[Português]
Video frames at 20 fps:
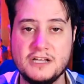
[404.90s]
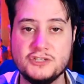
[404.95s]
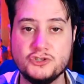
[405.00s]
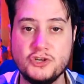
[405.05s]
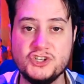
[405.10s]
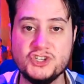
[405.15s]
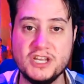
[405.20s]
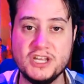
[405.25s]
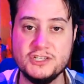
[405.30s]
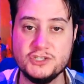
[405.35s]
A
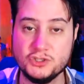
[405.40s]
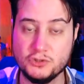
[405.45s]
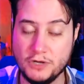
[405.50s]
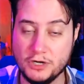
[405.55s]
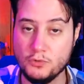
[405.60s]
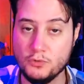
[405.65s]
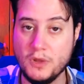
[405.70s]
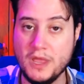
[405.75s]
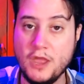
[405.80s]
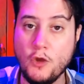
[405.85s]
sorte é que a
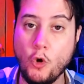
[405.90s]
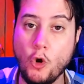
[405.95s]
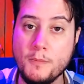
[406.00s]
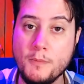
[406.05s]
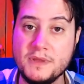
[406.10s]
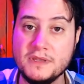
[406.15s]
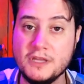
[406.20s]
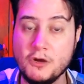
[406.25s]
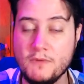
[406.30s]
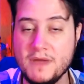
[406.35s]
história do Rei
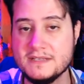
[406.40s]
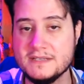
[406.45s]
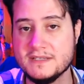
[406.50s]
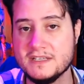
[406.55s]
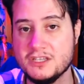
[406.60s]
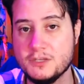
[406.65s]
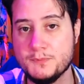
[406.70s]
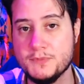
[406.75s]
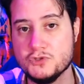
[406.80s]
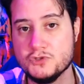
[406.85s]
Robin não é
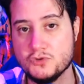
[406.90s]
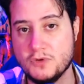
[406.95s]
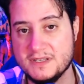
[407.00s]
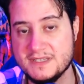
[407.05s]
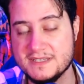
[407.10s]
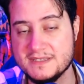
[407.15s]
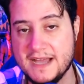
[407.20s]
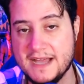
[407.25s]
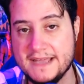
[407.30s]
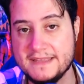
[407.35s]
escrita pelo Scott
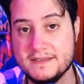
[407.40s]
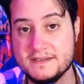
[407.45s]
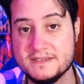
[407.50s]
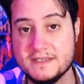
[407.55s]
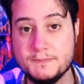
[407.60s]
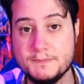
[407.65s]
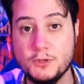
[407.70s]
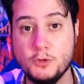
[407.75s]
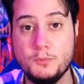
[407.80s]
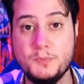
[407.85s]
Snyder,
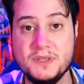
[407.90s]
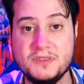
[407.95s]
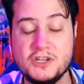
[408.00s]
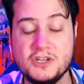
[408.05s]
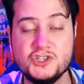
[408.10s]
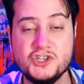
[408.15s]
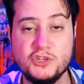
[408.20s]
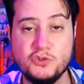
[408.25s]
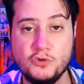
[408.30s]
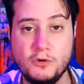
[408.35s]
sim pelo
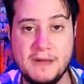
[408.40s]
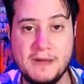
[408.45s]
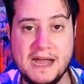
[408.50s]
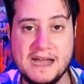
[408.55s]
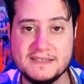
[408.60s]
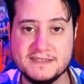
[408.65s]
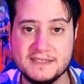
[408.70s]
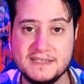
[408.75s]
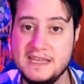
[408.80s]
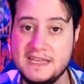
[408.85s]
Peter J.
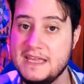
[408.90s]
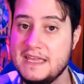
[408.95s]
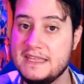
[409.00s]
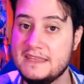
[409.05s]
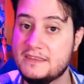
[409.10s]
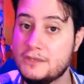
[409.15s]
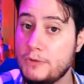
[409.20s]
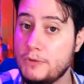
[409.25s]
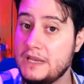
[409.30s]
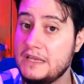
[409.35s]
Tomasi.
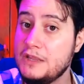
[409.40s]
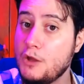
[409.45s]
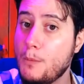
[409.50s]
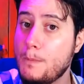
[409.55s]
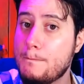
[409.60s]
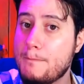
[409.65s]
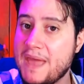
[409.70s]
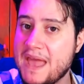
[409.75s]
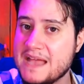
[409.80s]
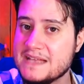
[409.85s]
Então ele não
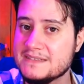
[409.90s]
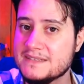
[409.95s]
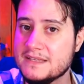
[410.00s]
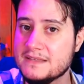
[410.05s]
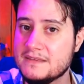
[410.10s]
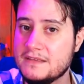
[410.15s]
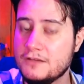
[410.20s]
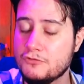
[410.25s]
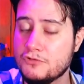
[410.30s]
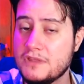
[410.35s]
pesa
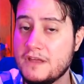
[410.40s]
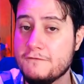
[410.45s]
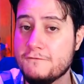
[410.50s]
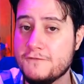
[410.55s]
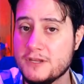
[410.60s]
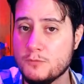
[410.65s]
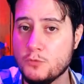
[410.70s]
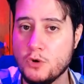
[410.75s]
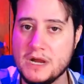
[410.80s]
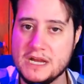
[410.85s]
tanto na
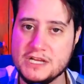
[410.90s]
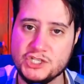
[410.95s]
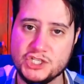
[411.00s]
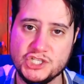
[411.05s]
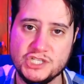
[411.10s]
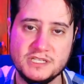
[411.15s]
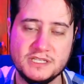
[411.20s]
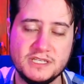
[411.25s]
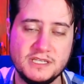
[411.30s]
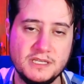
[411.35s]

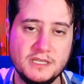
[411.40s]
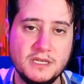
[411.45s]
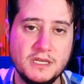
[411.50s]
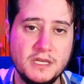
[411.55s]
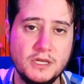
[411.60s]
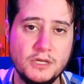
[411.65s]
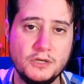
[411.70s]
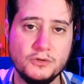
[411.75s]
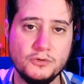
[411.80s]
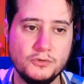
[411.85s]
verborragia aqui
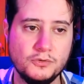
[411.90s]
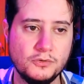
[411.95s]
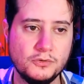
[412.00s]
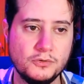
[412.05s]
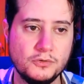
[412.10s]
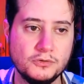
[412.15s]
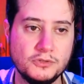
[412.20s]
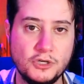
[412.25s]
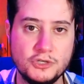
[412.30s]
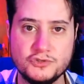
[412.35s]

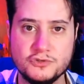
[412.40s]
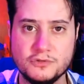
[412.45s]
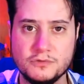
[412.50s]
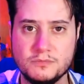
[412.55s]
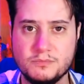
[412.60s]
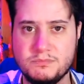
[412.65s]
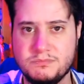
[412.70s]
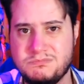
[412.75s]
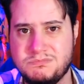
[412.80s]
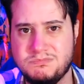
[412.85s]
do
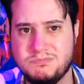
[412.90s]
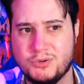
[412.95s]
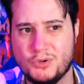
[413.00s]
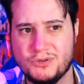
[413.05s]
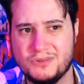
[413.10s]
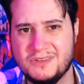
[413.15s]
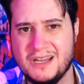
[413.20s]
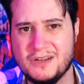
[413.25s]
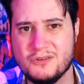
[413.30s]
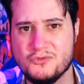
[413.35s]
nosso
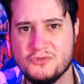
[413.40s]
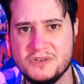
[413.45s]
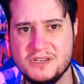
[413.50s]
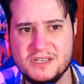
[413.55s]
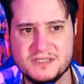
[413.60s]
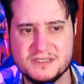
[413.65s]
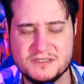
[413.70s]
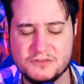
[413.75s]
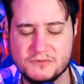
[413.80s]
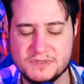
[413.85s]

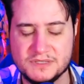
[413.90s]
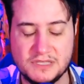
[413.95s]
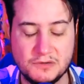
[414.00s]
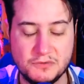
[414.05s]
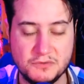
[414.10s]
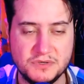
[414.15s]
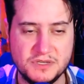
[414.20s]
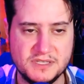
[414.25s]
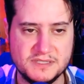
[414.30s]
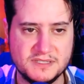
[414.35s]
protagonista, o
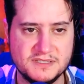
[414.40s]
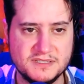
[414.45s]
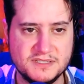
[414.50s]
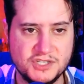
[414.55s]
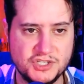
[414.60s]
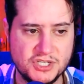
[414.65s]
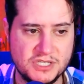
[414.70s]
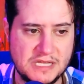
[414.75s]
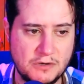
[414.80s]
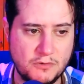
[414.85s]
antagonista,
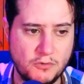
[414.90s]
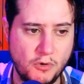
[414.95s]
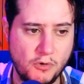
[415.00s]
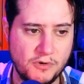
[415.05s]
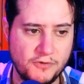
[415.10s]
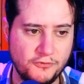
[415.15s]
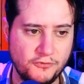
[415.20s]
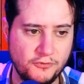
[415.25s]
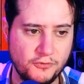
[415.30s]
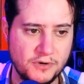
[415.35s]
seja lá qual
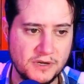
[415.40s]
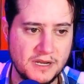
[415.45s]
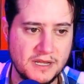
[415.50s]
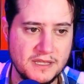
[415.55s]
que for